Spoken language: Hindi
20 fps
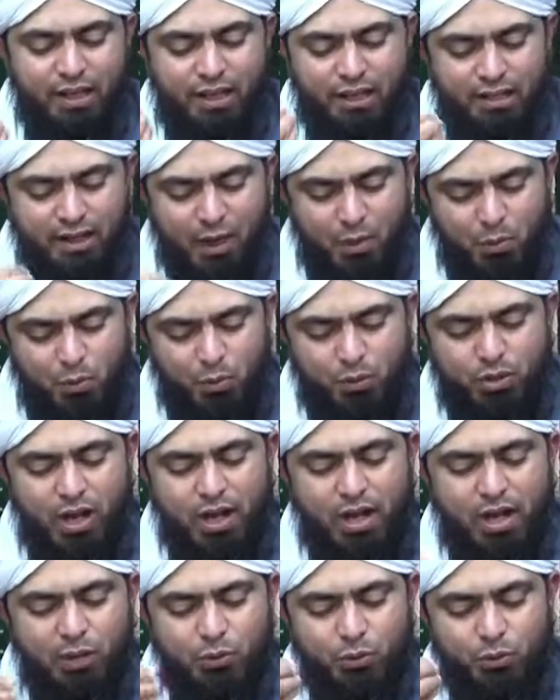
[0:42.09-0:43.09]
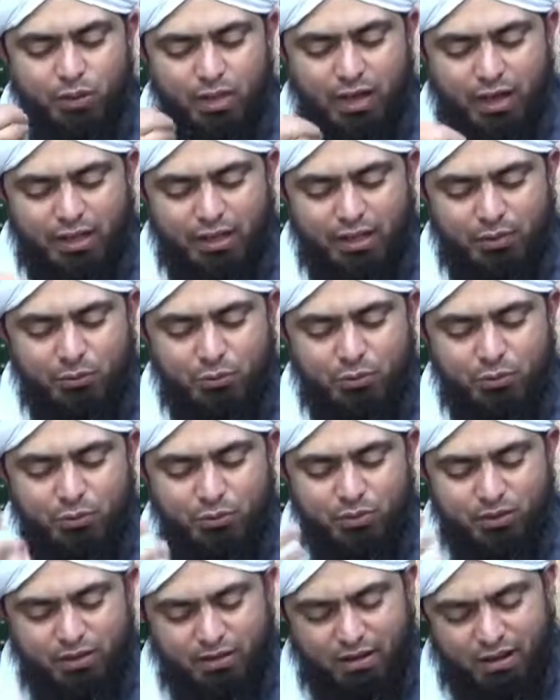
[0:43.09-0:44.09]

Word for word: लऊ कानू या आलमून